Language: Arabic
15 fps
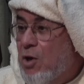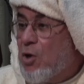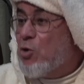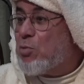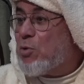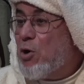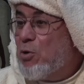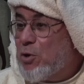
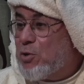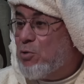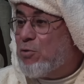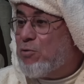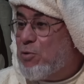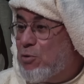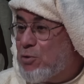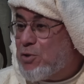ويبقاو يعطيو
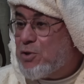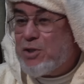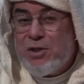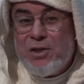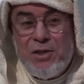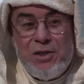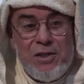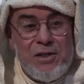الفلوس
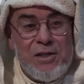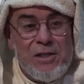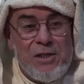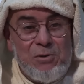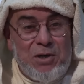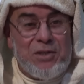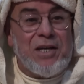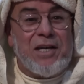
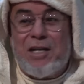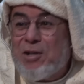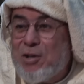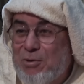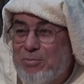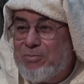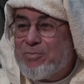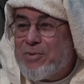وحده قالت
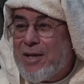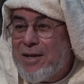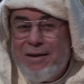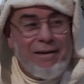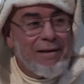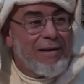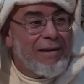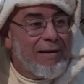لهم
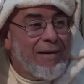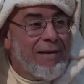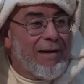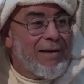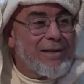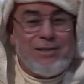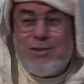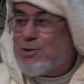
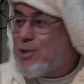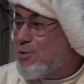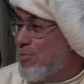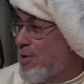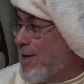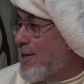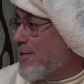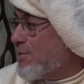انا زوج
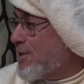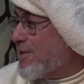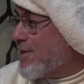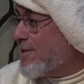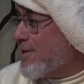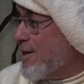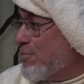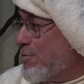سوايع جبت
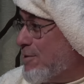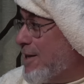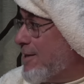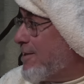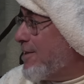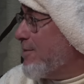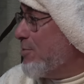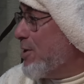
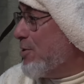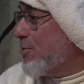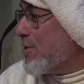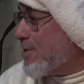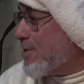36 مليون